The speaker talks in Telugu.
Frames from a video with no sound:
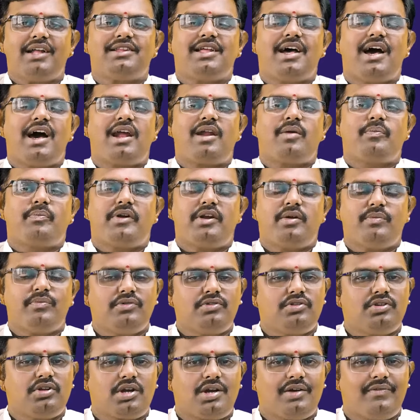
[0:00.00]
ఆధారపడి
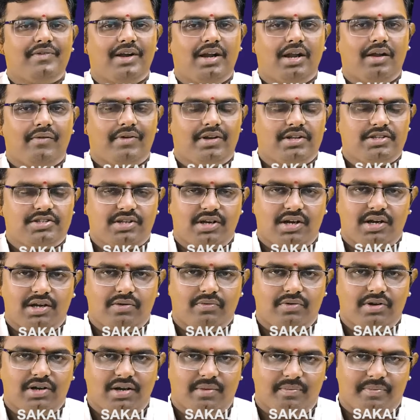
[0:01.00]
ముందుకు
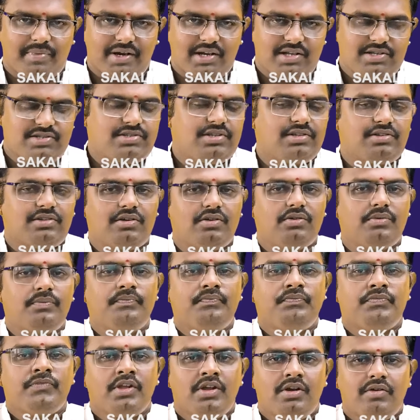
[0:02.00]
వెళ్ళవలసినటువంటి పరిస్థితులు
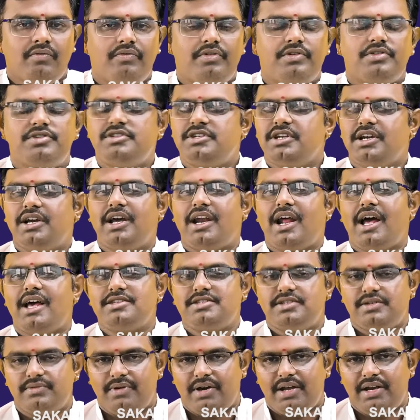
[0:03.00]
వృశ్చిక
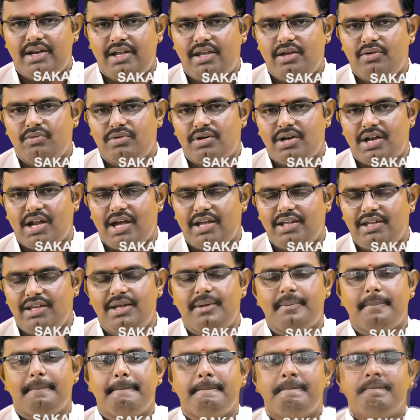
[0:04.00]
రాశి వారికి
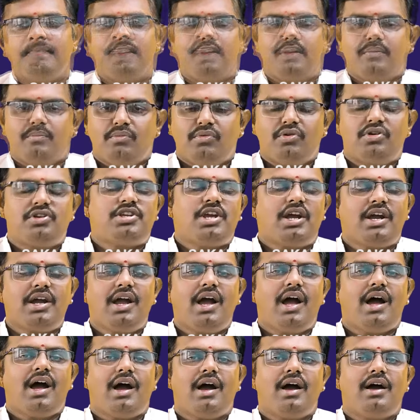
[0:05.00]
ఉన్నాయి
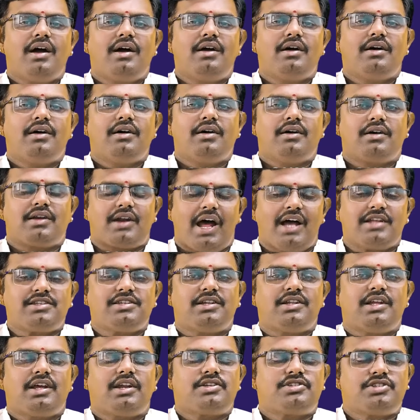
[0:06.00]
ముఖ్యంగా
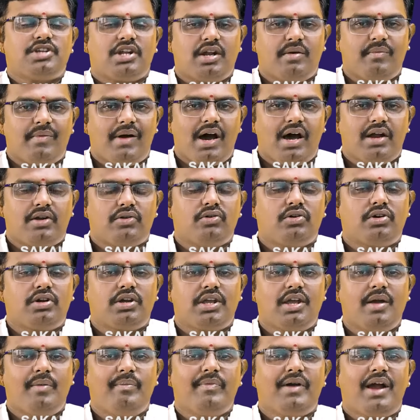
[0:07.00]
రాజదర్శనం
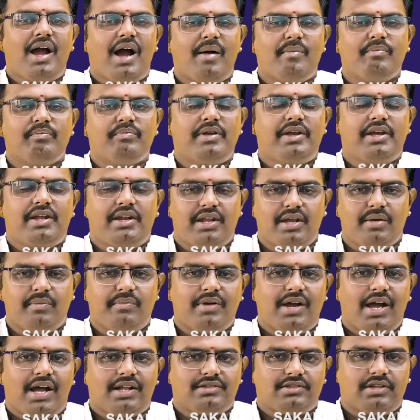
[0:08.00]
ఆరోగ్యం
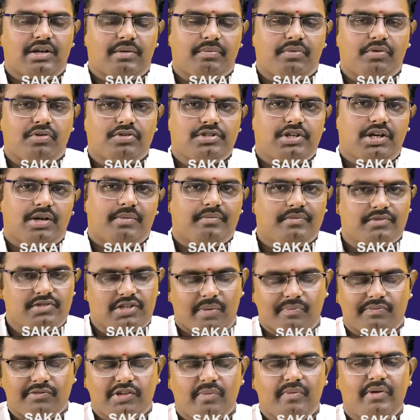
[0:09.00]
గాంభీర్యం గాత్రపోషణం
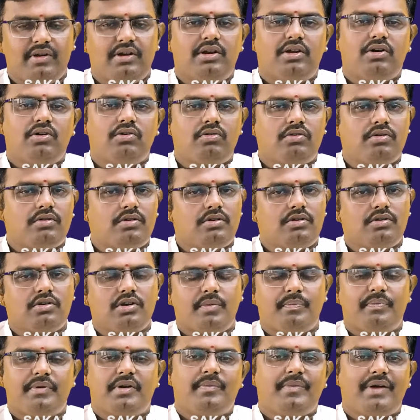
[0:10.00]
సప్తమంలో గురుడు
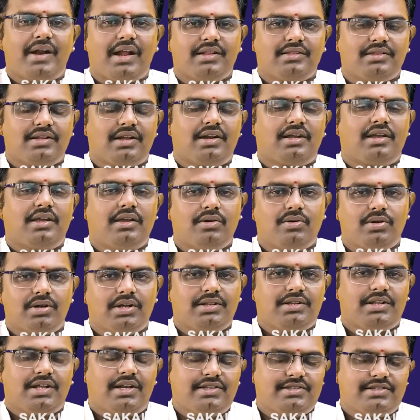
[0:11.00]
ఉన్నప్పుడు మనందరికీ
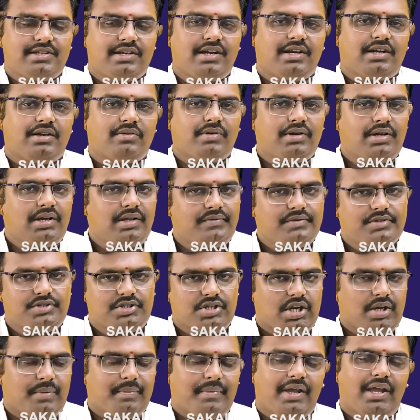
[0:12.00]
కూడా తెలిసినటువంటి
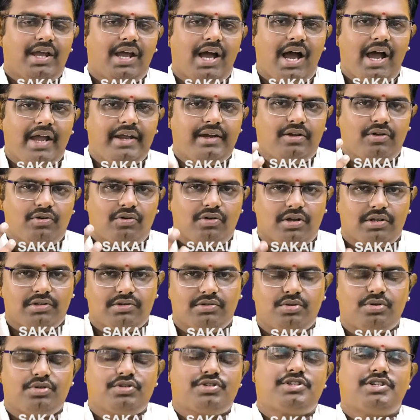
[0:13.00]
విషయమే ఆయన యొక్క
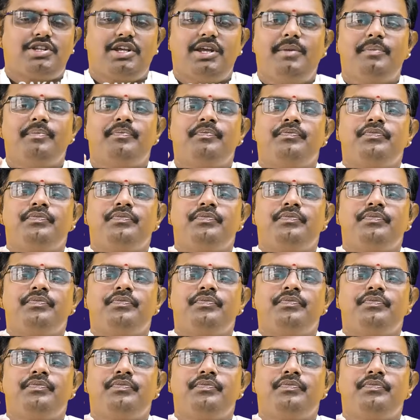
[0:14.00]
దృష్టి